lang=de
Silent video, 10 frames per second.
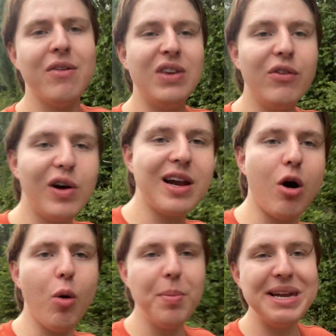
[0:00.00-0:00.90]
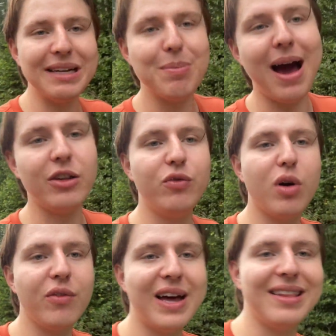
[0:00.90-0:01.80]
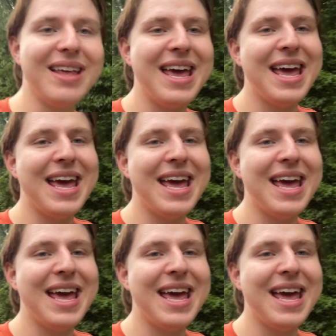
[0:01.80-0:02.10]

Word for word: wir wollen da unbedingt Marktführer werden,